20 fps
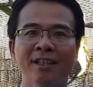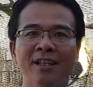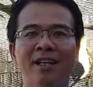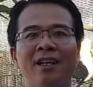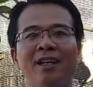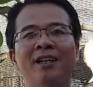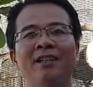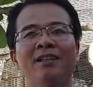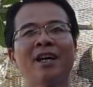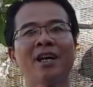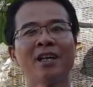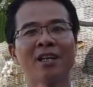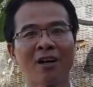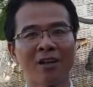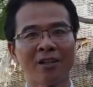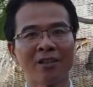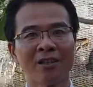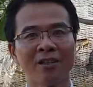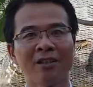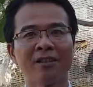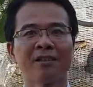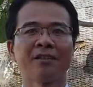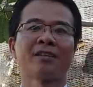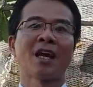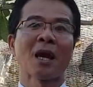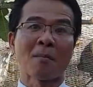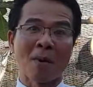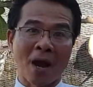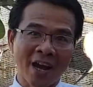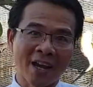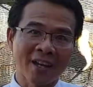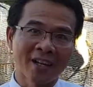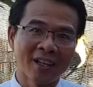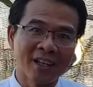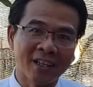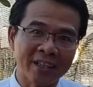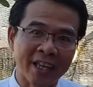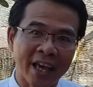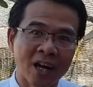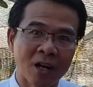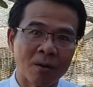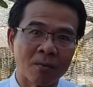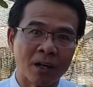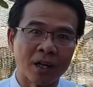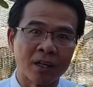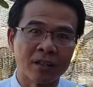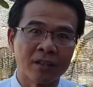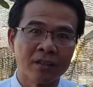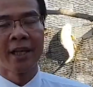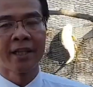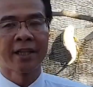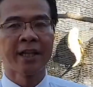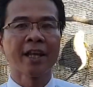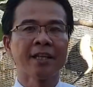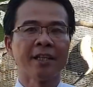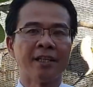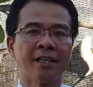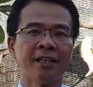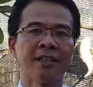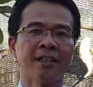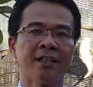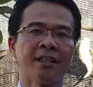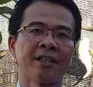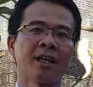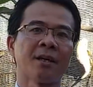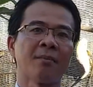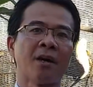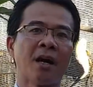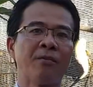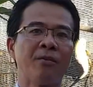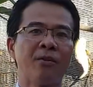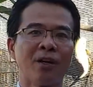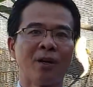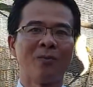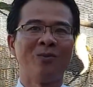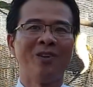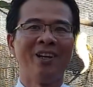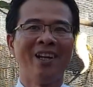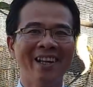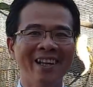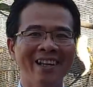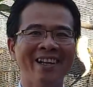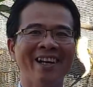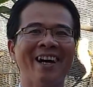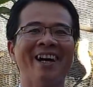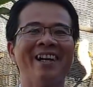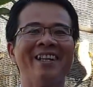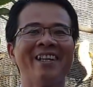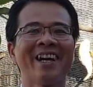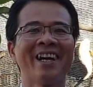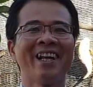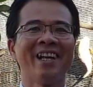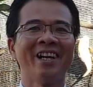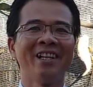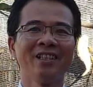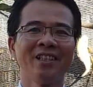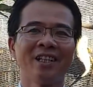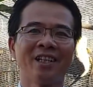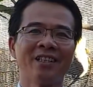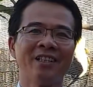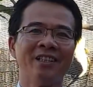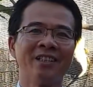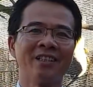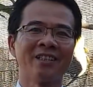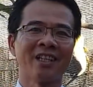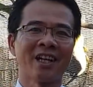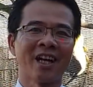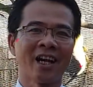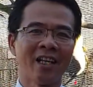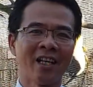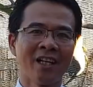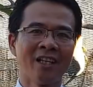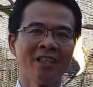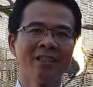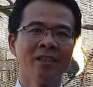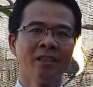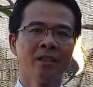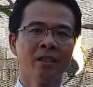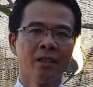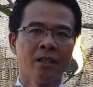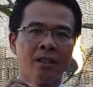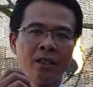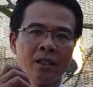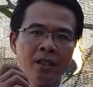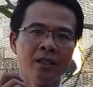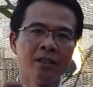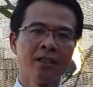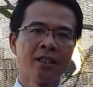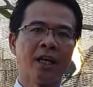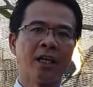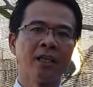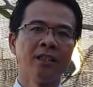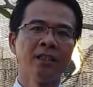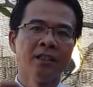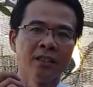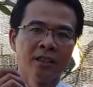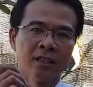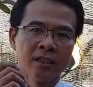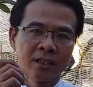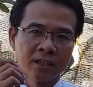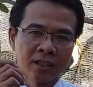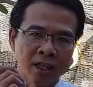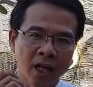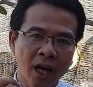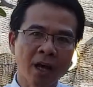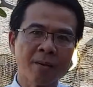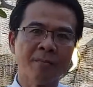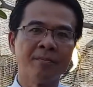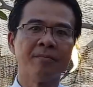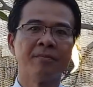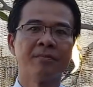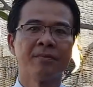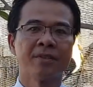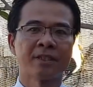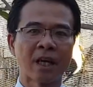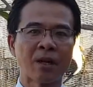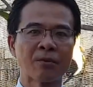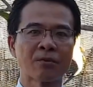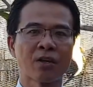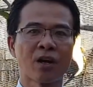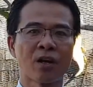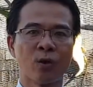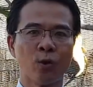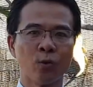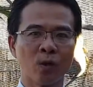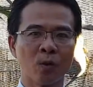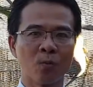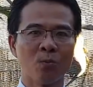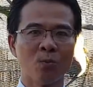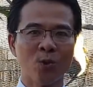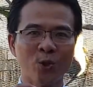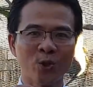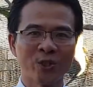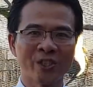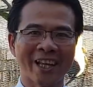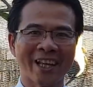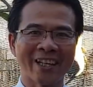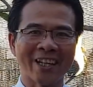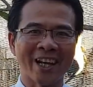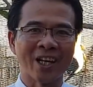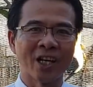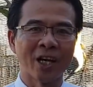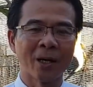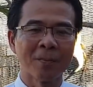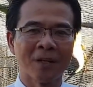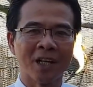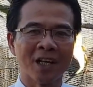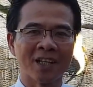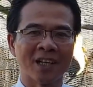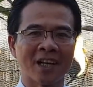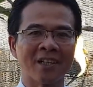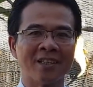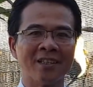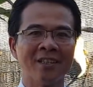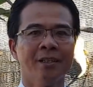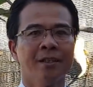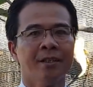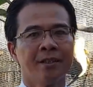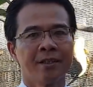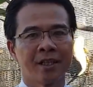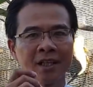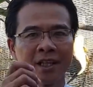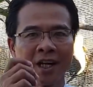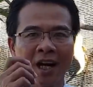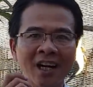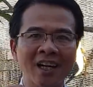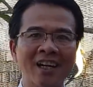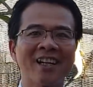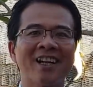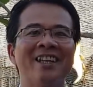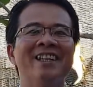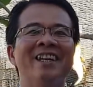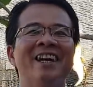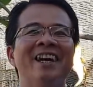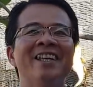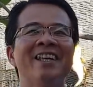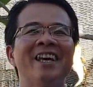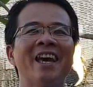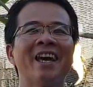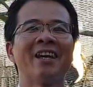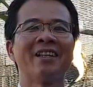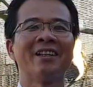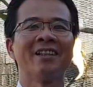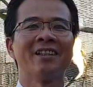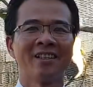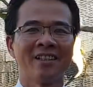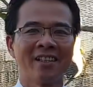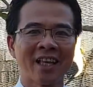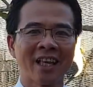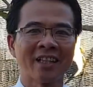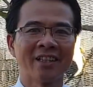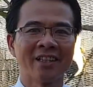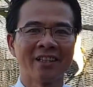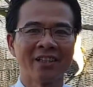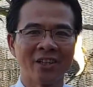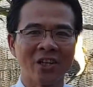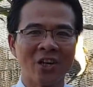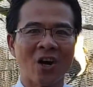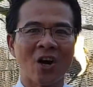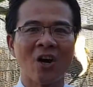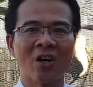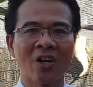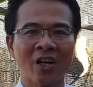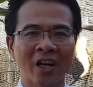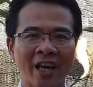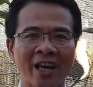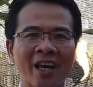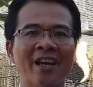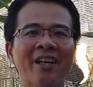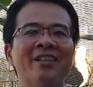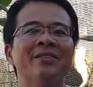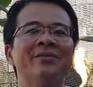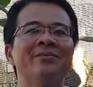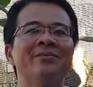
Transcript: à, thế thôi. Các bạn thấy có đơn giản không ạ? À? Chi tiết nữa thì các bạn vui lòng liên hệ với Thái Lớn để được Thái Lớn hướng dẫn thêm sao cho thủ tục mua xe trả góp lần này sẽ thật là dễ dàng, nhanh, gọn lẹ.